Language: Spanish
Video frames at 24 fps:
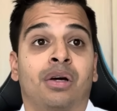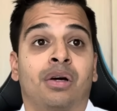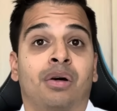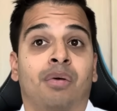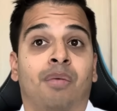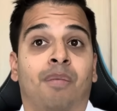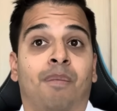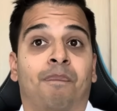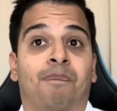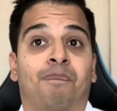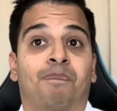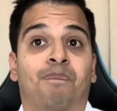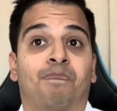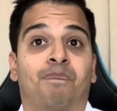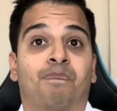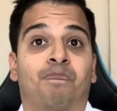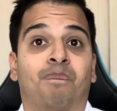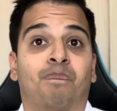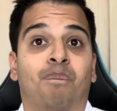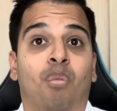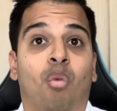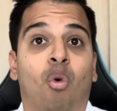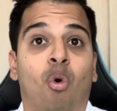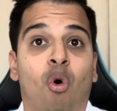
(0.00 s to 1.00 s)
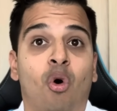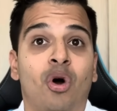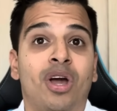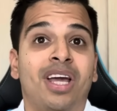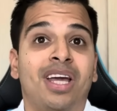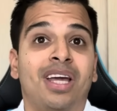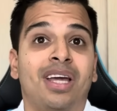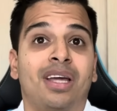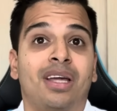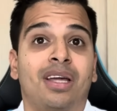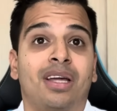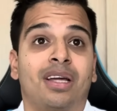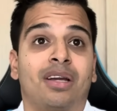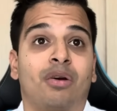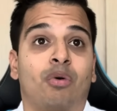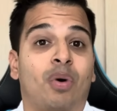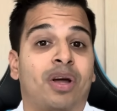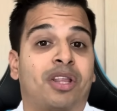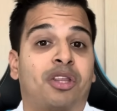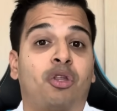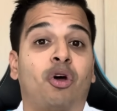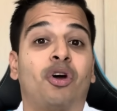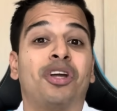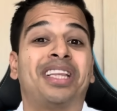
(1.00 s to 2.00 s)
muy no
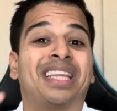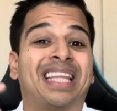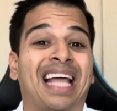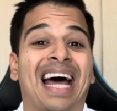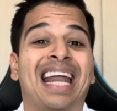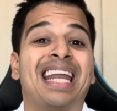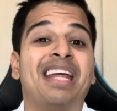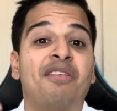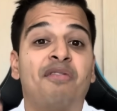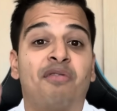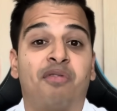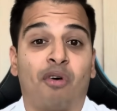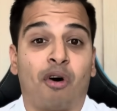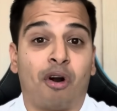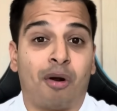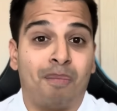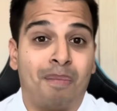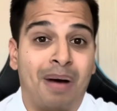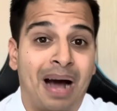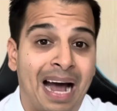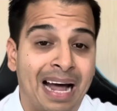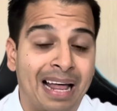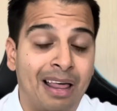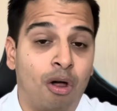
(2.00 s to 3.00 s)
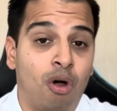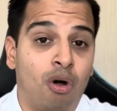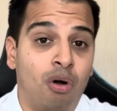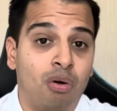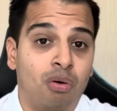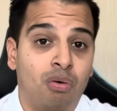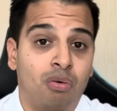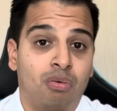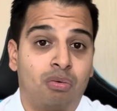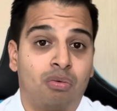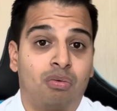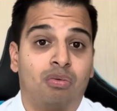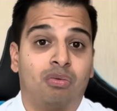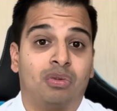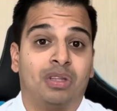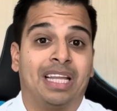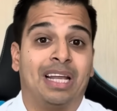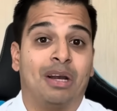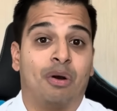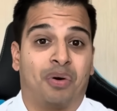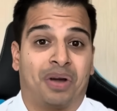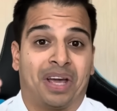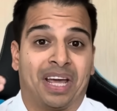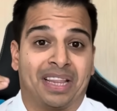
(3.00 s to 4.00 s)
estoy tan informado de
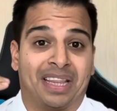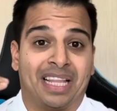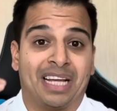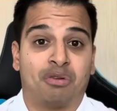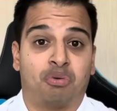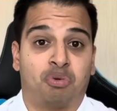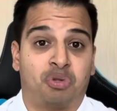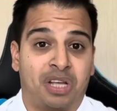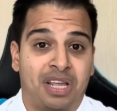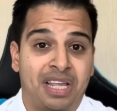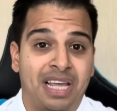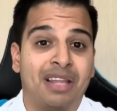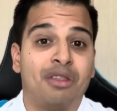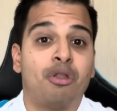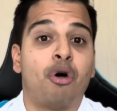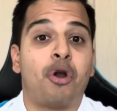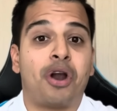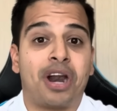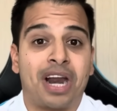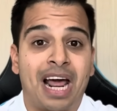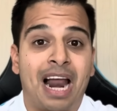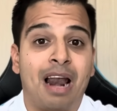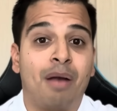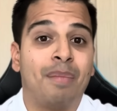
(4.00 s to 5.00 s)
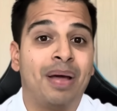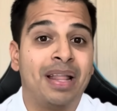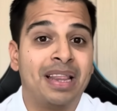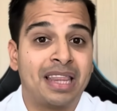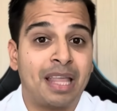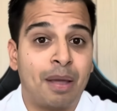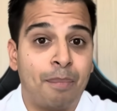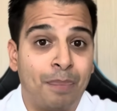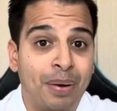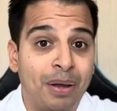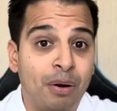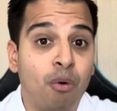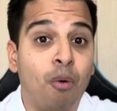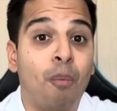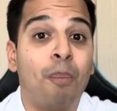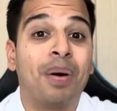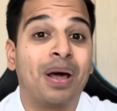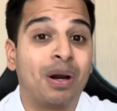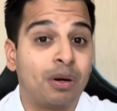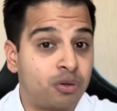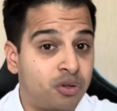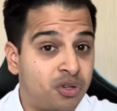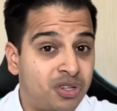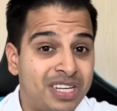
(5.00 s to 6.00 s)
lo que está sucediendo realmente en Perú,
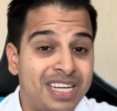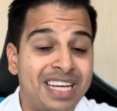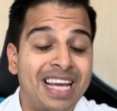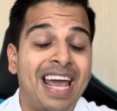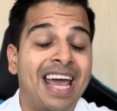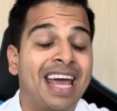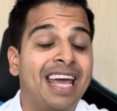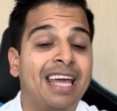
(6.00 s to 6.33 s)
pero sí he